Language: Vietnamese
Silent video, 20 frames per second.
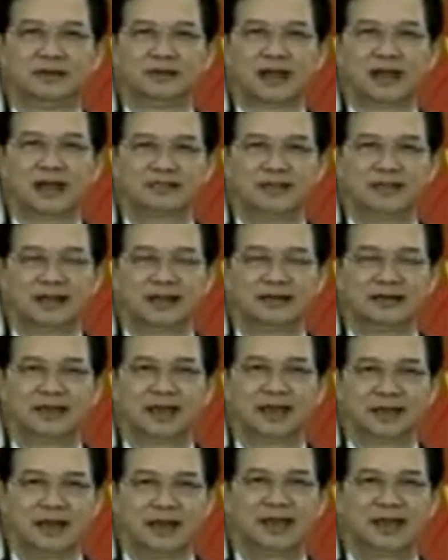ASEAN
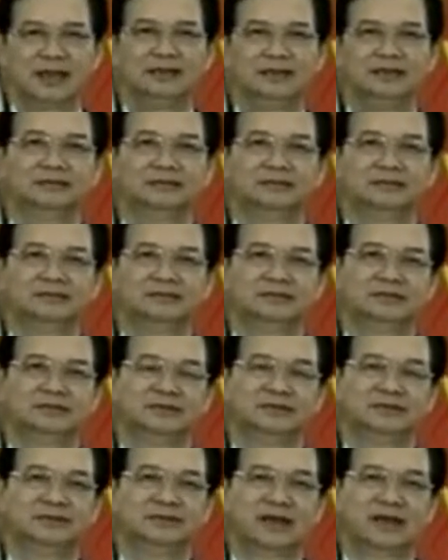ngày nay
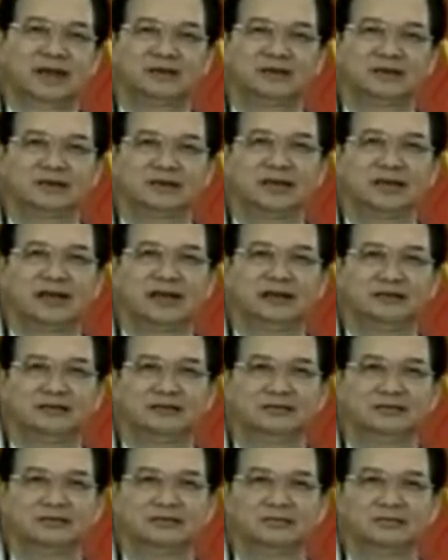đã trở thành
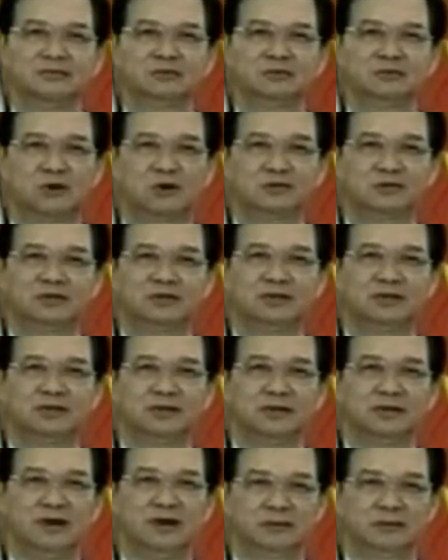một tổ chức
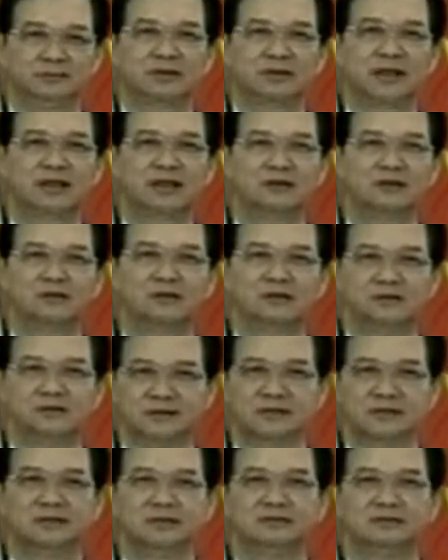hợp tác khu
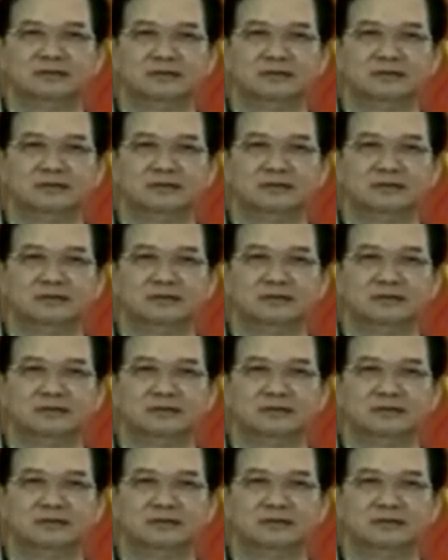vực